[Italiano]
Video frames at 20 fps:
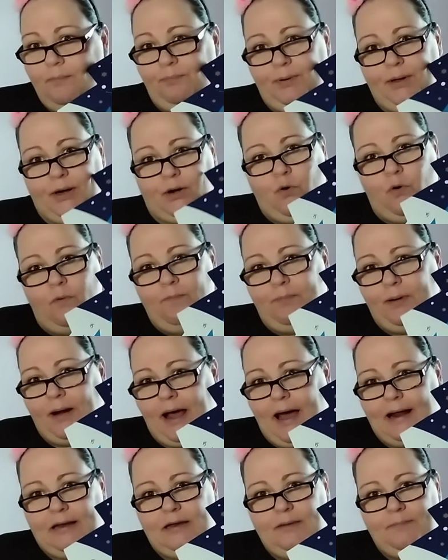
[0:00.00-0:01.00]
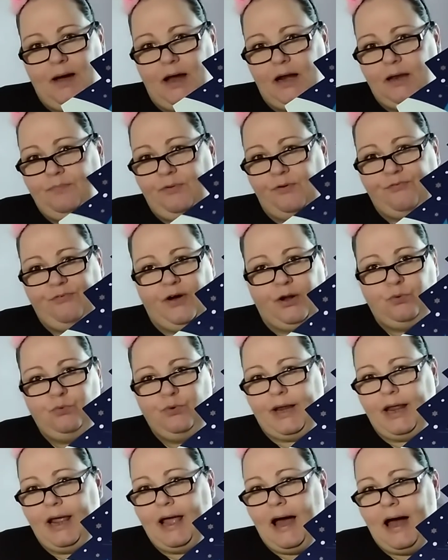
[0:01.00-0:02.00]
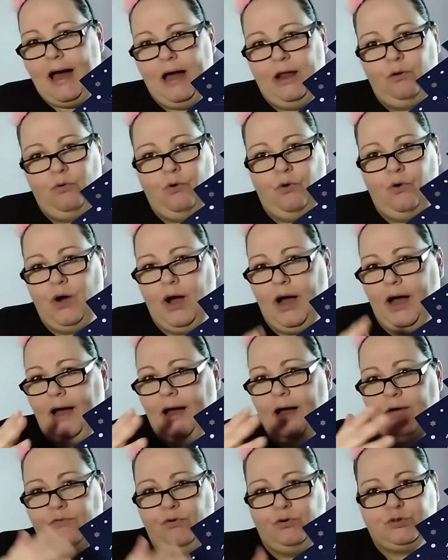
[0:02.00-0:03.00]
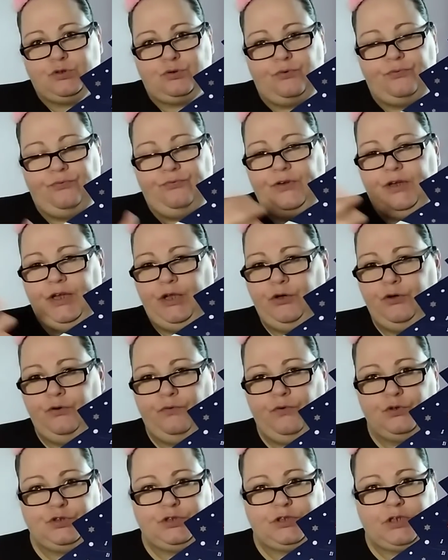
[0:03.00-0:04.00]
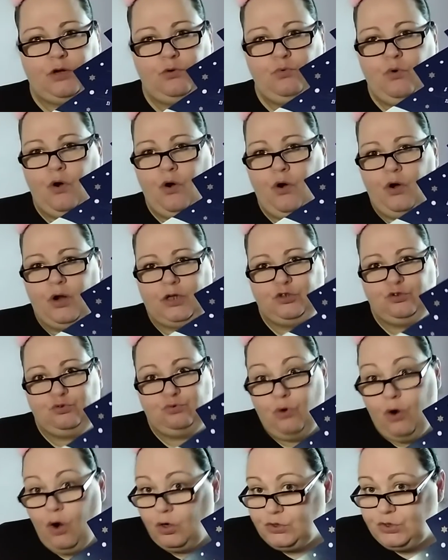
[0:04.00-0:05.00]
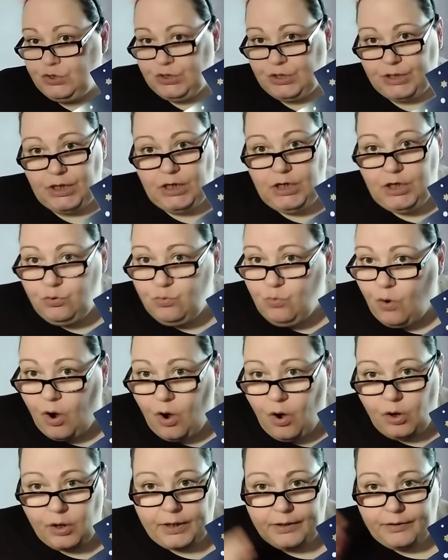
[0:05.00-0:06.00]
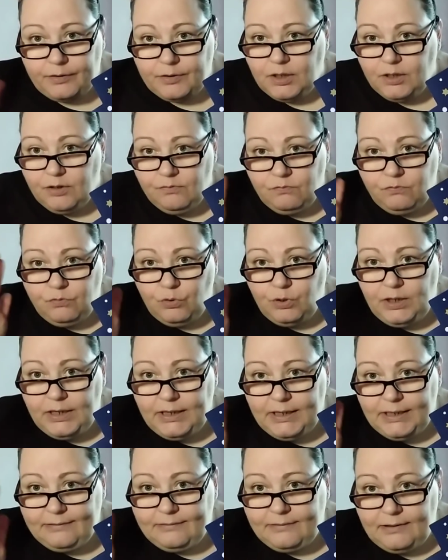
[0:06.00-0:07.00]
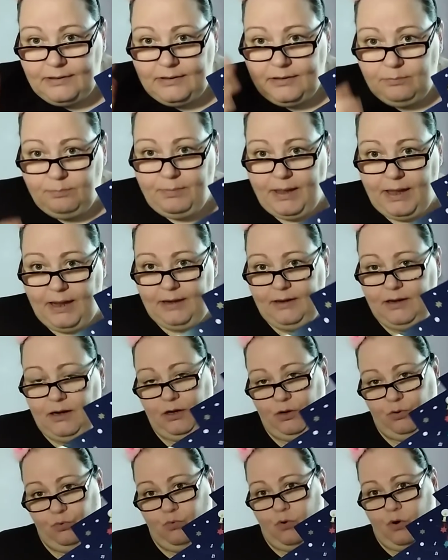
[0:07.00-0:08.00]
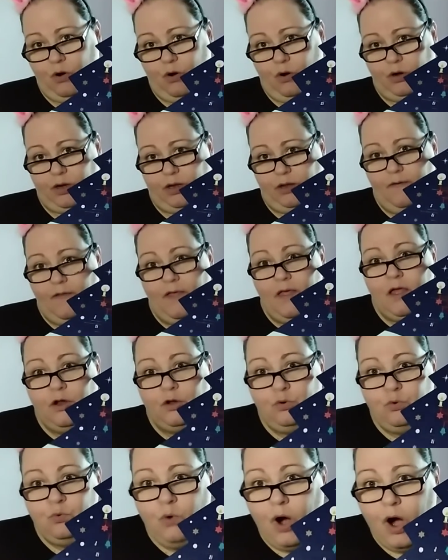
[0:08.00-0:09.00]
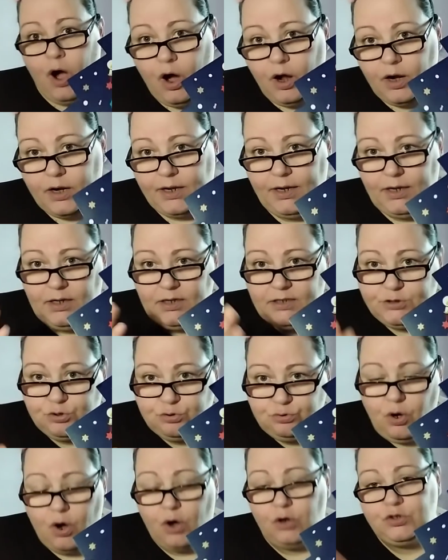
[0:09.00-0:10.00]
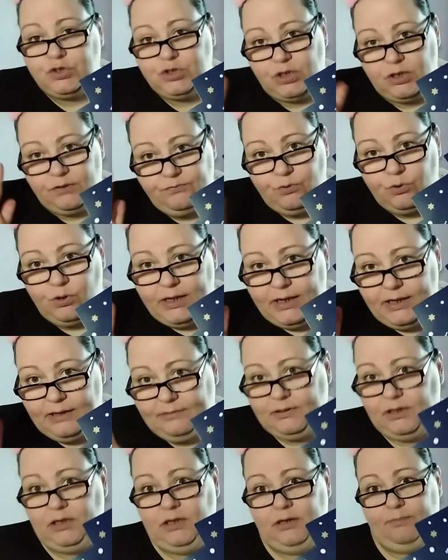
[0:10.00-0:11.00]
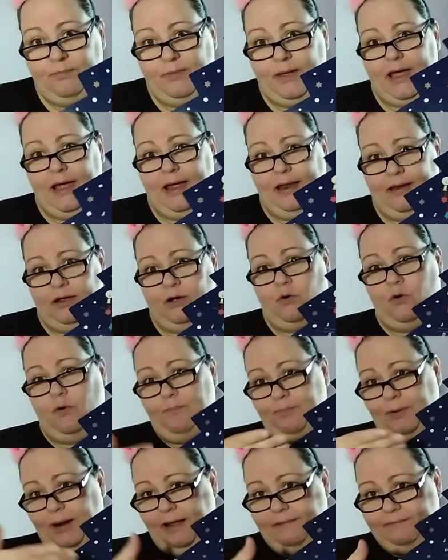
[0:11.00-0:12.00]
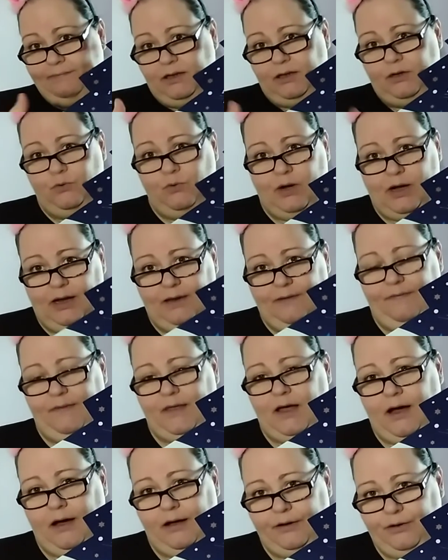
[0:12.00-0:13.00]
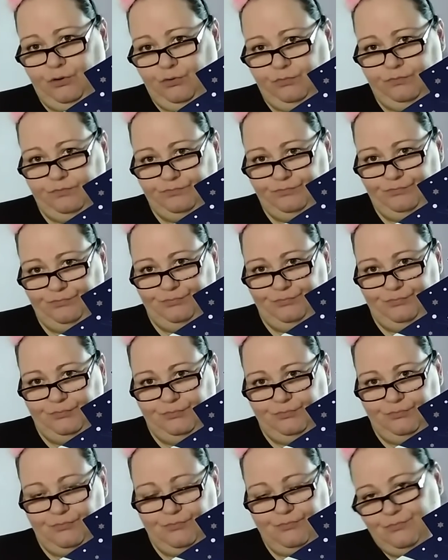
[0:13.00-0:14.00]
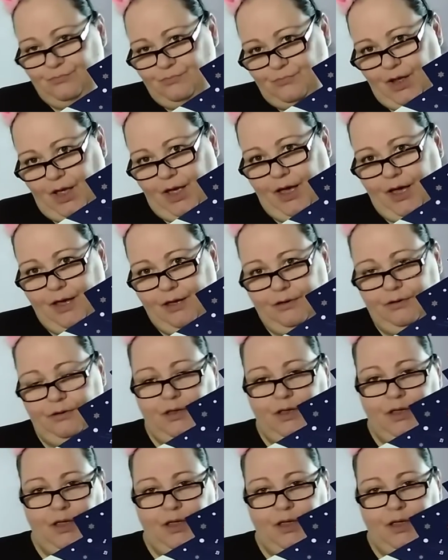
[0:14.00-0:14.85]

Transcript: per comprarli, magari per fare un regalo a vostro figlio, vostra nuora, suocere, le nuore. Voletegli bene alle nuore. Nuore, le suocere, voletegli bene. Comprategli un calendario. Eh.